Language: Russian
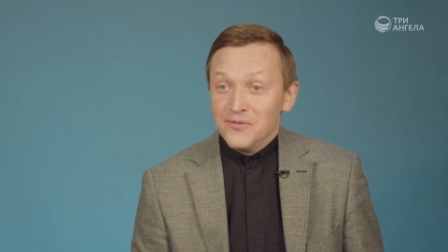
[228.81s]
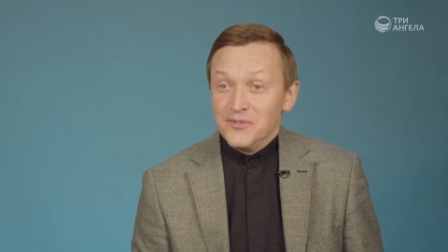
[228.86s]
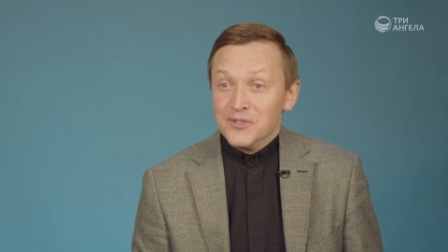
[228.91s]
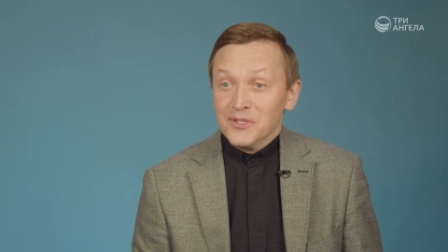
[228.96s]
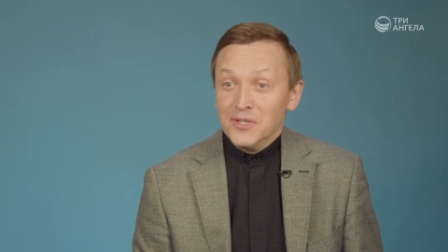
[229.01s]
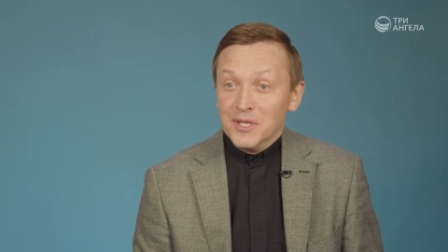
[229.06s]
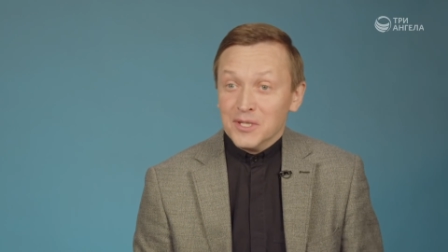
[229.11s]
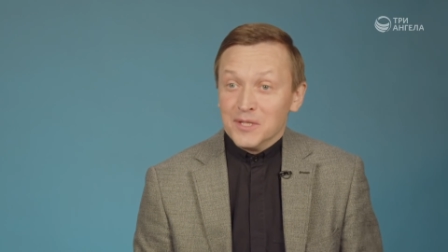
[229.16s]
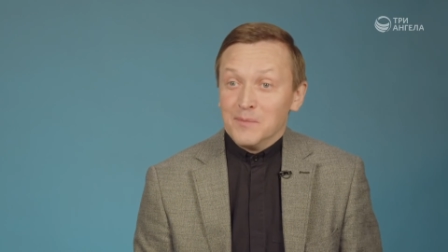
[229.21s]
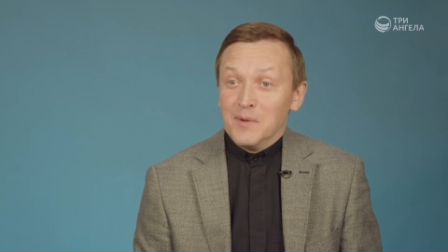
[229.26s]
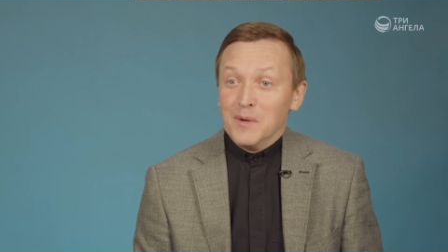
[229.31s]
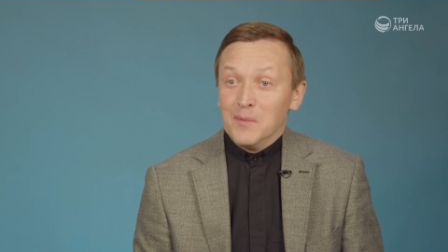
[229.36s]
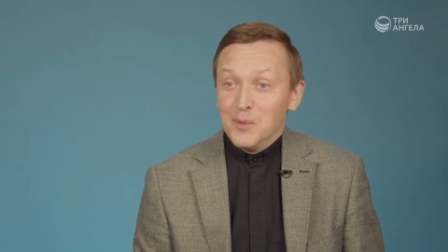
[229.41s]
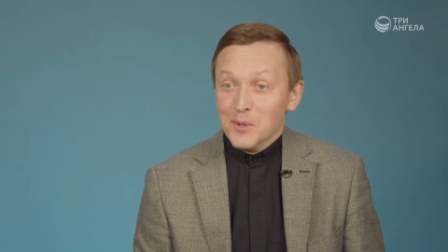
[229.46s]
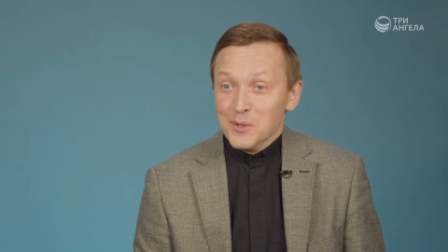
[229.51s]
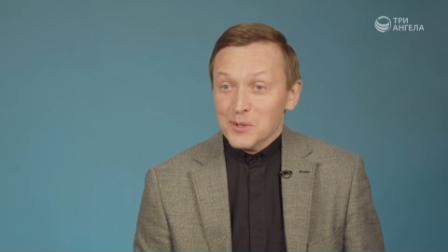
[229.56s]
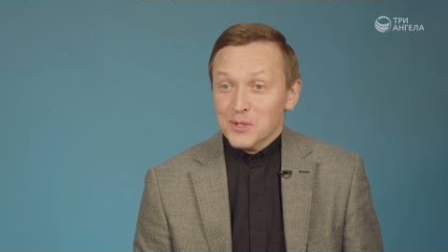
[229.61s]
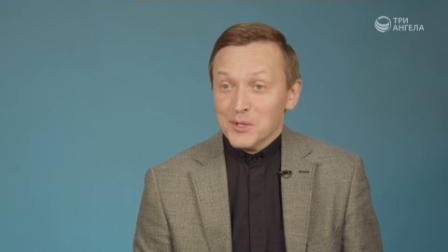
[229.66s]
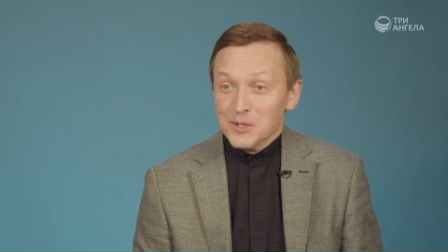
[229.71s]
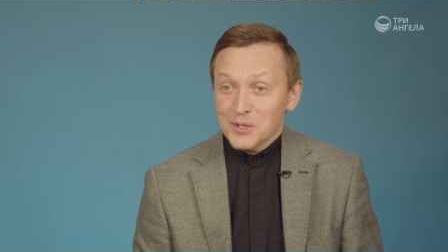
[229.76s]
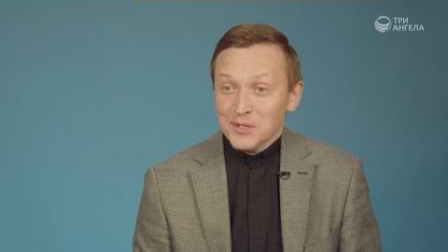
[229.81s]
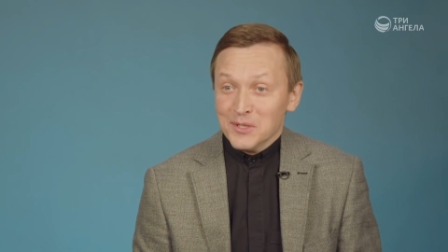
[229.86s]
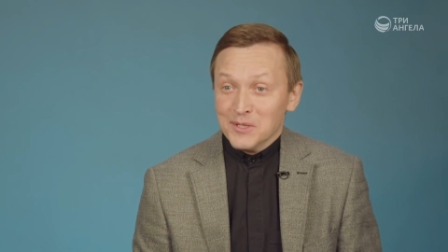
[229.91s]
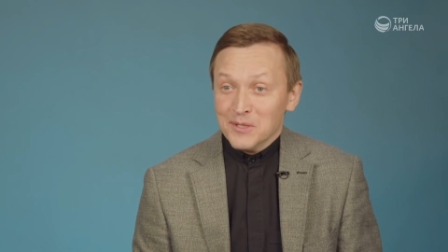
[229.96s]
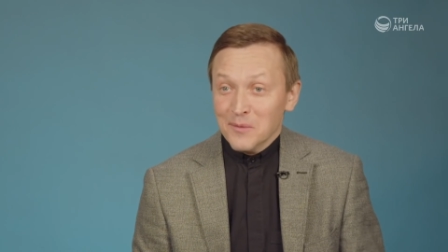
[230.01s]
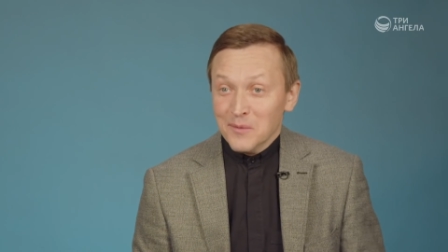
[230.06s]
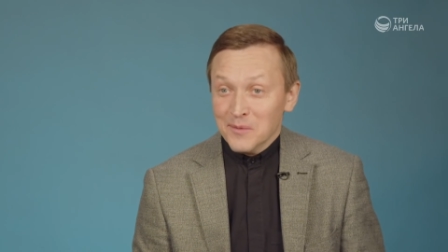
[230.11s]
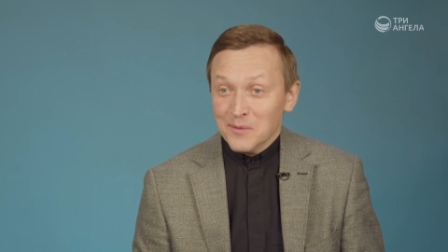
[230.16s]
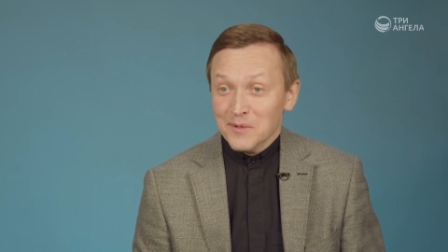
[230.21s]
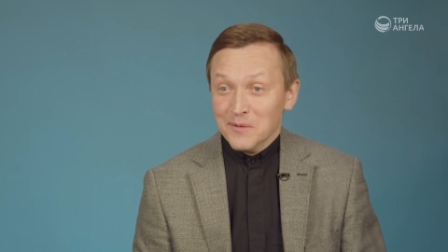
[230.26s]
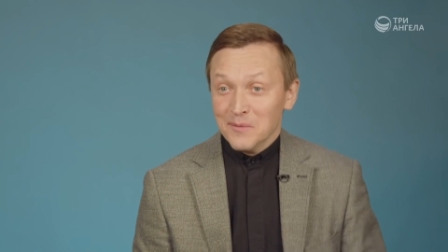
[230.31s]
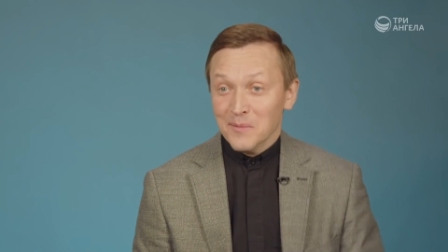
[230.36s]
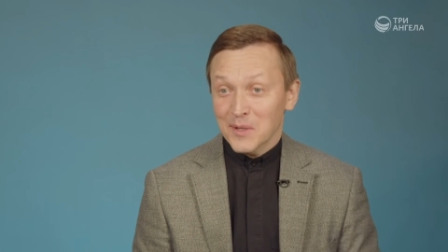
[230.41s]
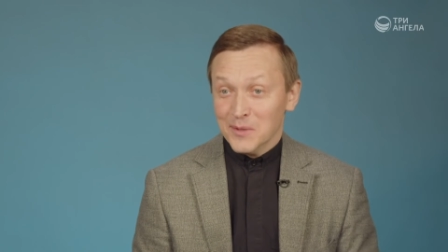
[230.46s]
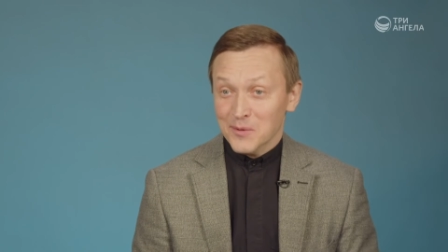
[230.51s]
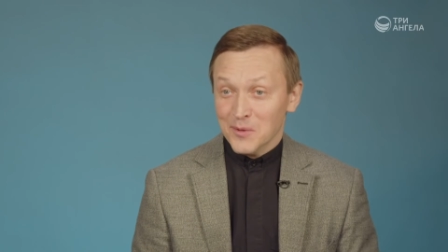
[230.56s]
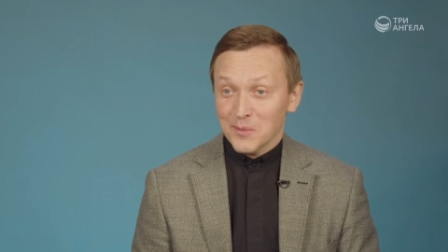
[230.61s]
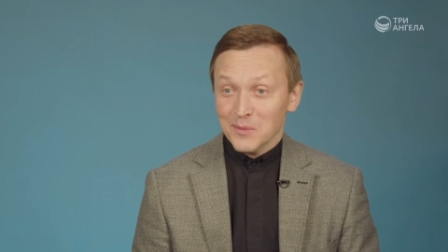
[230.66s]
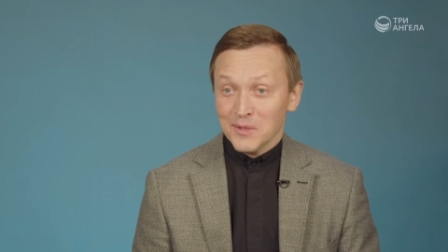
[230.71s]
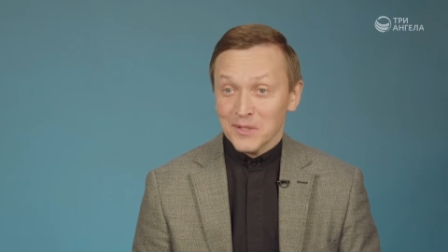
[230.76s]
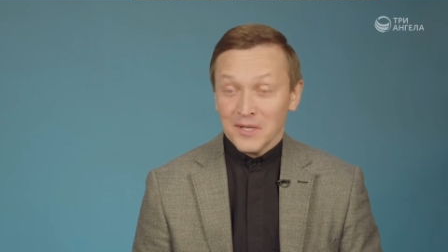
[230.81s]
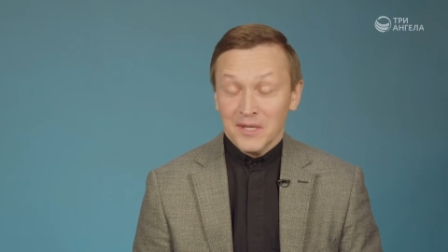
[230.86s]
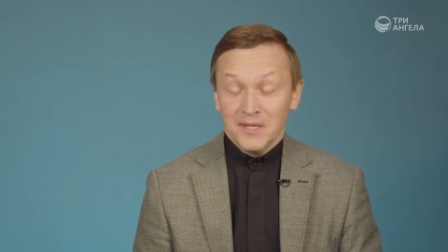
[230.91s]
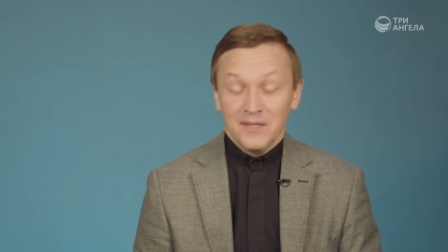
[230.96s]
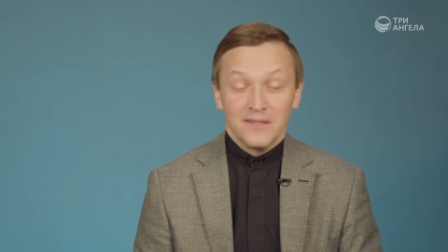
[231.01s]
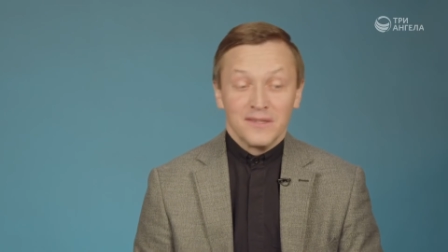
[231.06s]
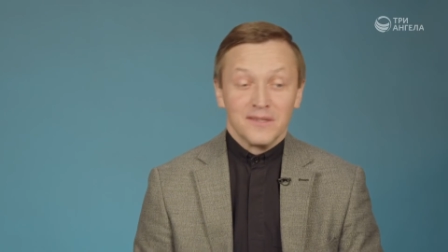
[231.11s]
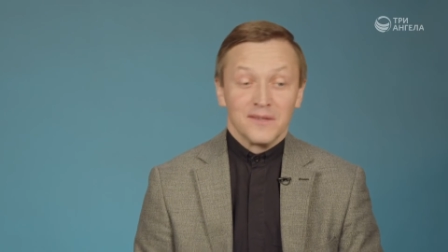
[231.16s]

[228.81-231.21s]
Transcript: всегда-то побожие жить и тому подобное, да?